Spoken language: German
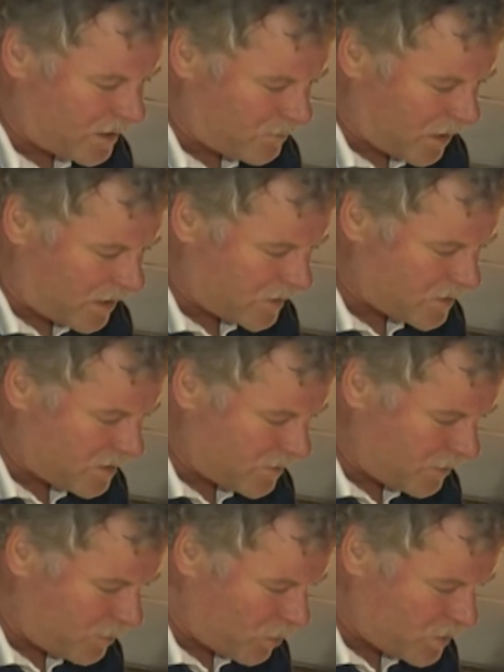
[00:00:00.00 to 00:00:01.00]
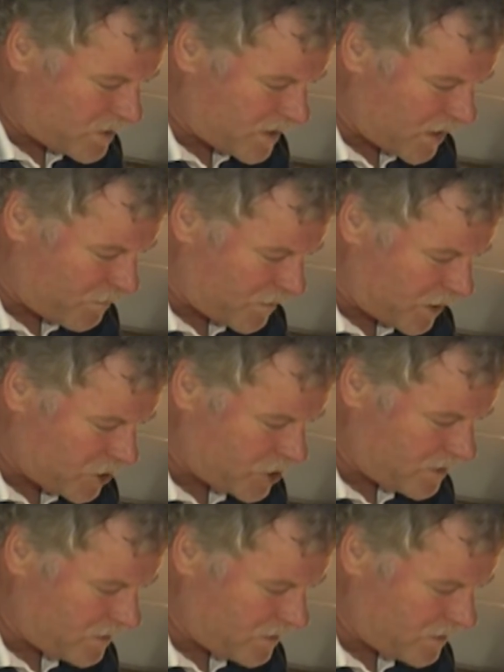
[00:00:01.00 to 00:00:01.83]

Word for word: Ich male also immer die Bohnen sehr frisch.